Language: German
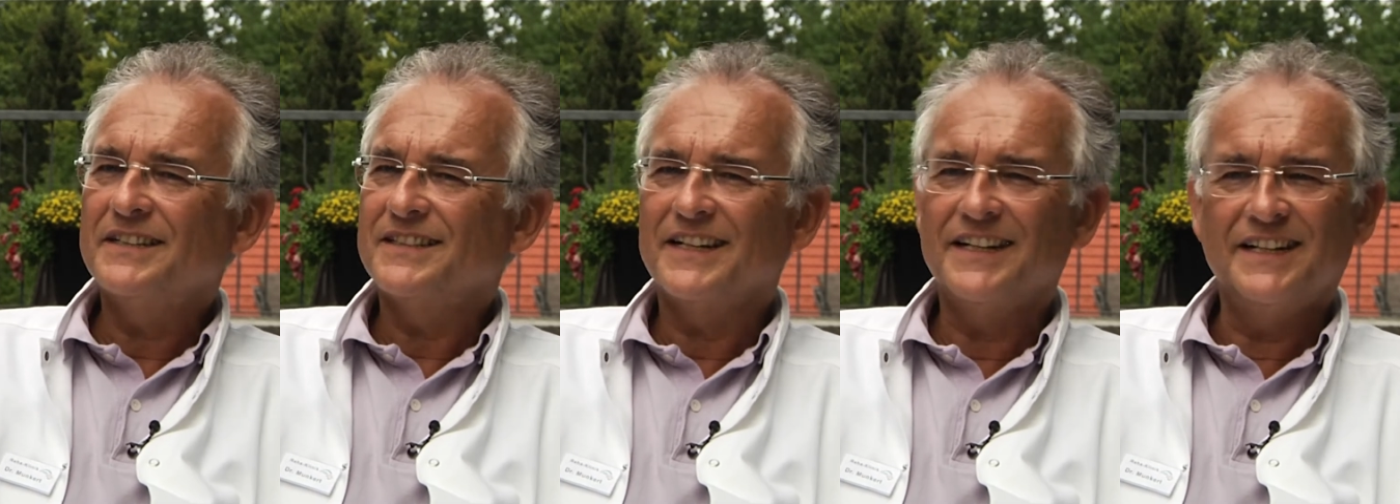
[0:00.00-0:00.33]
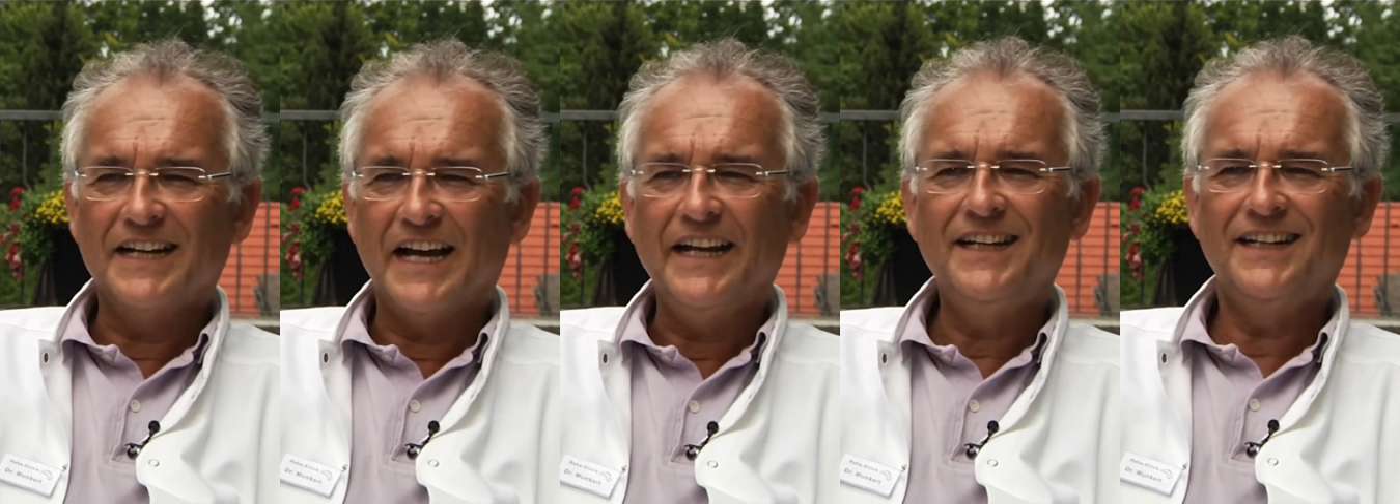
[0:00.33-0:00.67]
Sage ich,
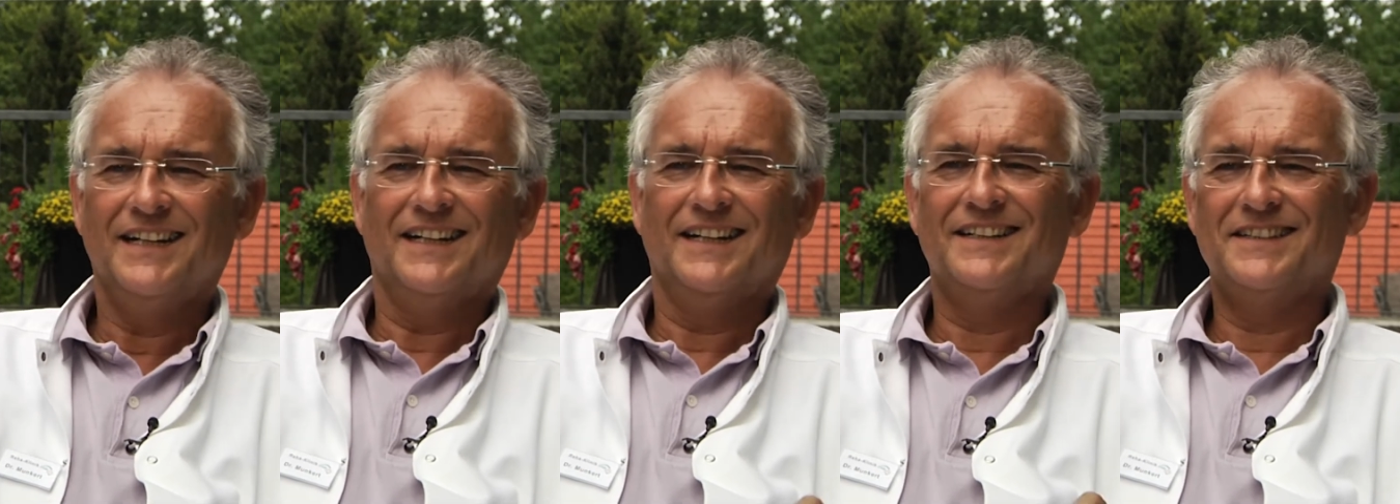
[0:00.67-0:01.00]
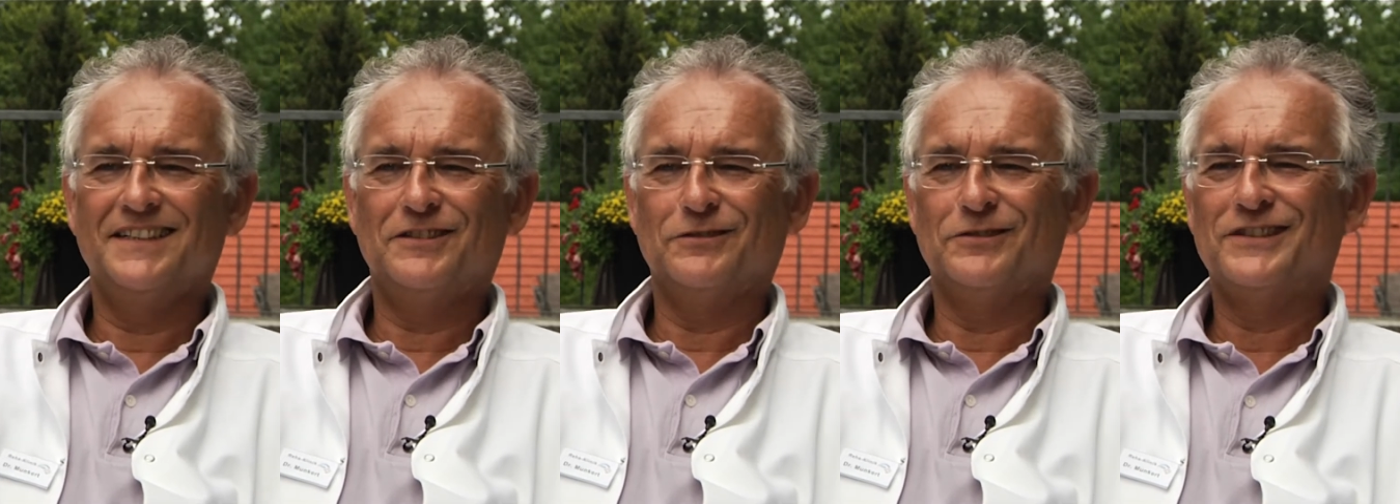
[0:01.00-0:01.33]
nein,
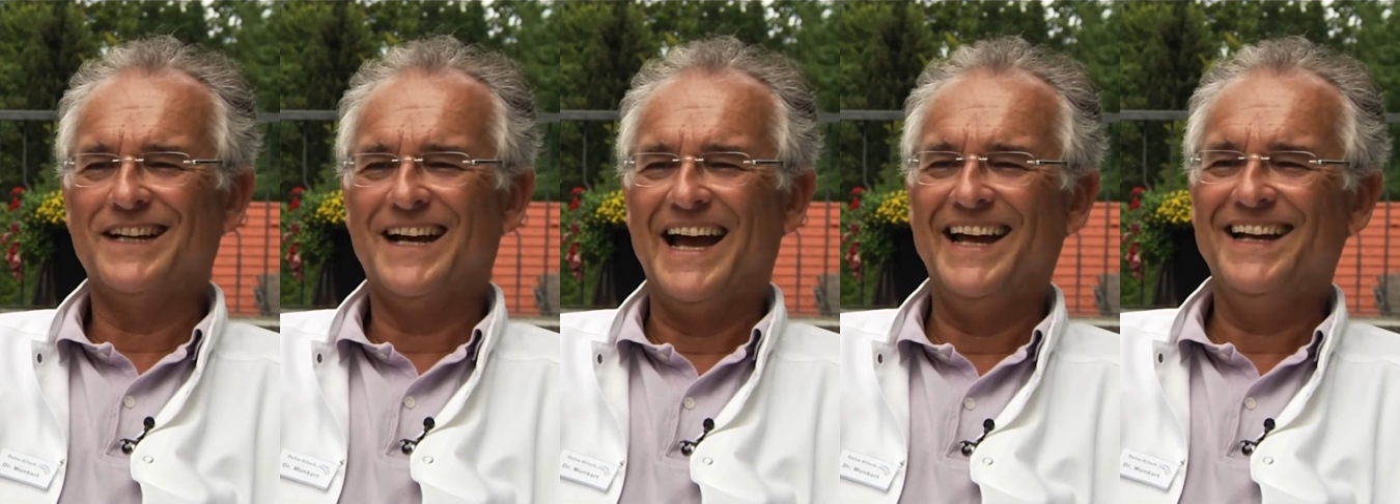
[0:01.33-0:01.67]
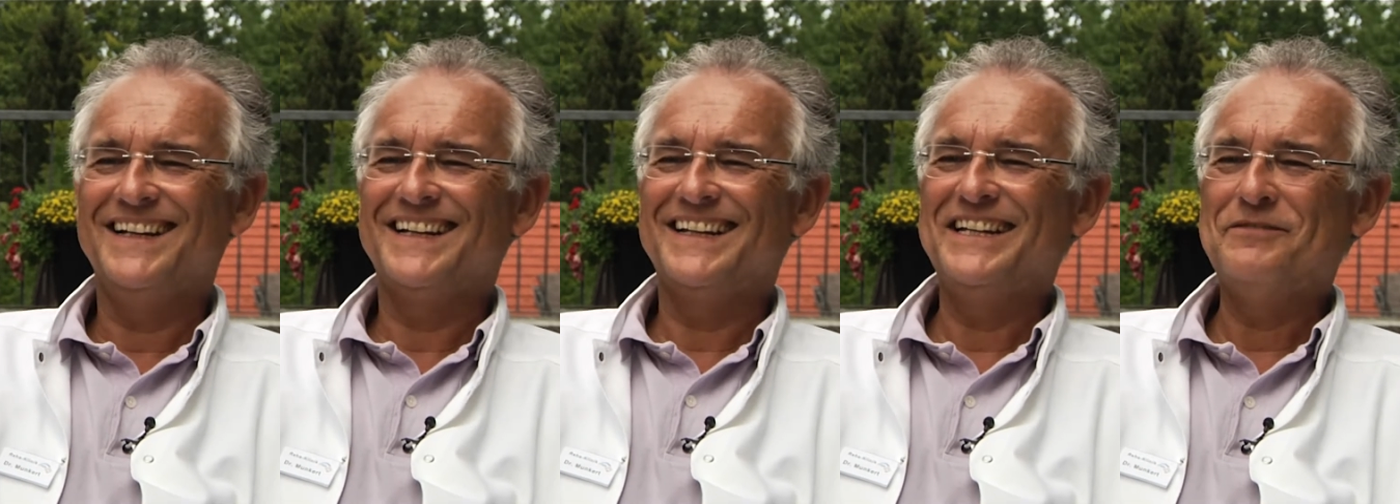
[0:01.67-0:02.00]
das ist unser
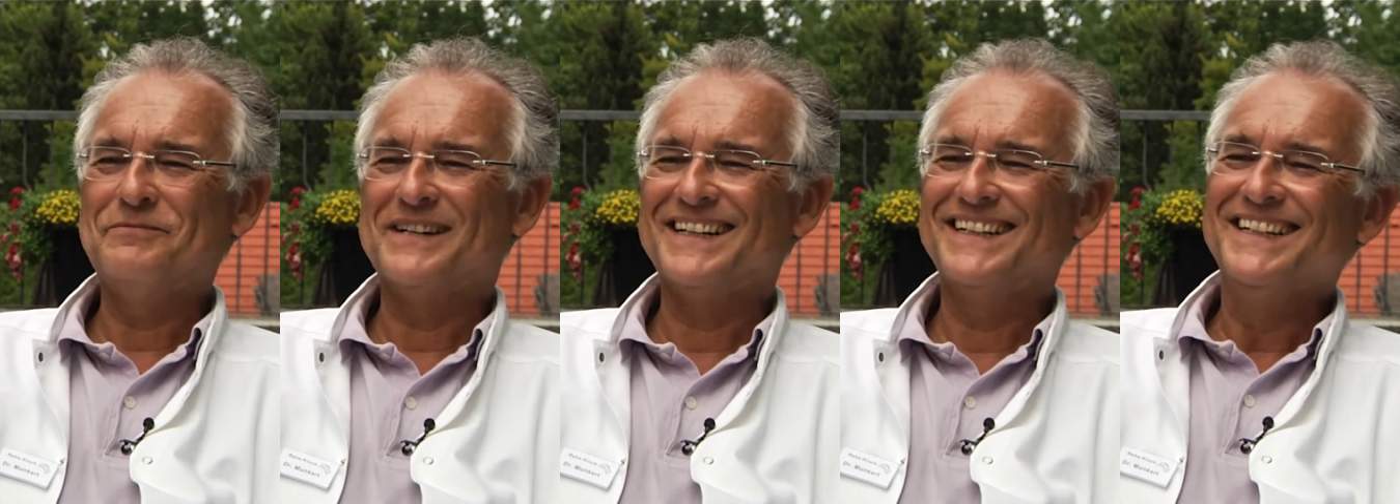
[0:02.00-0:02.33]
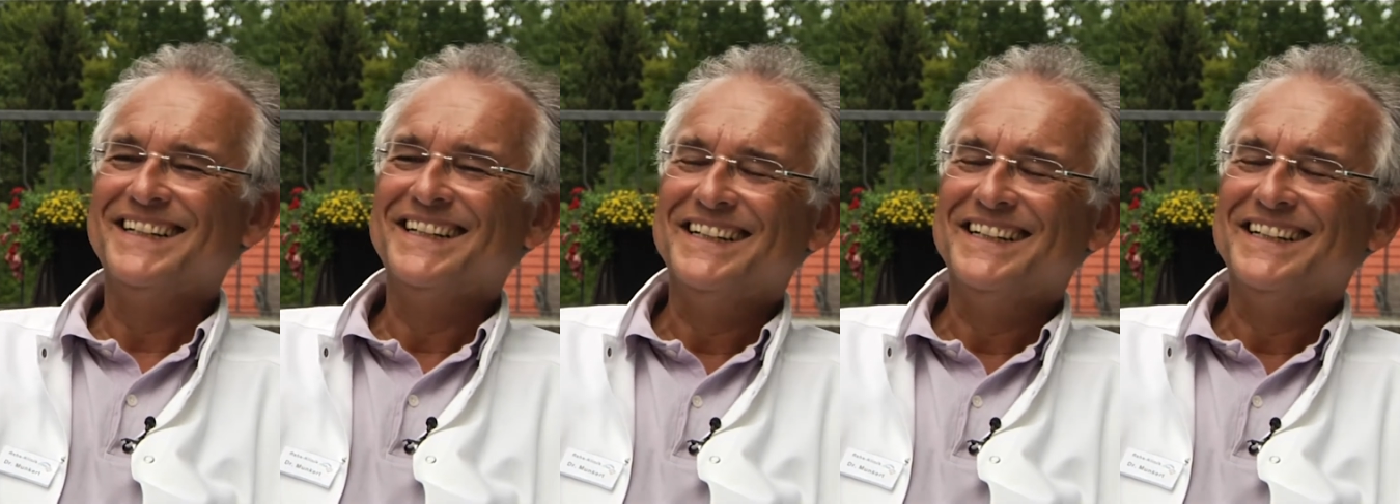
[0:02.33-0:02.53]
Heilklima,